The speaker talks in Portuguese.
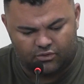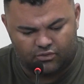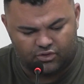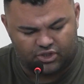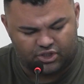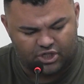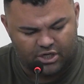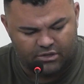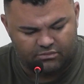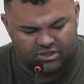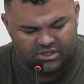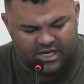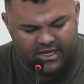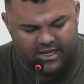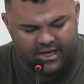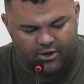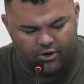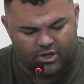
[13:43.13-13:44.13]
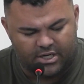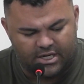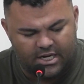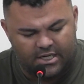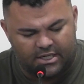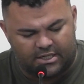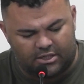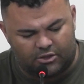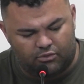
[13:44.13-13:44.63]
nos termos da lei
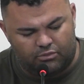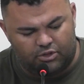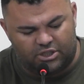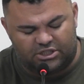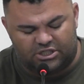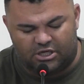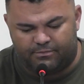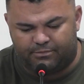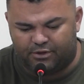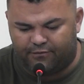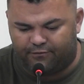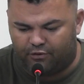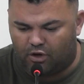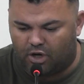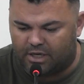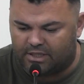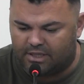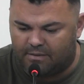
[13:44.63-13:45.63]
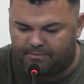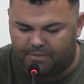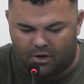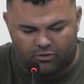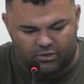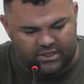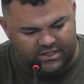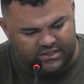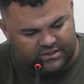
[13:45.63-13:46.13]
orgânica do município de Flórida
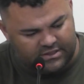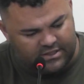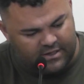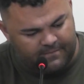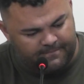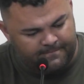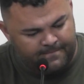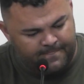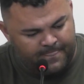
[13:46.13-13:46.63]
Paulista.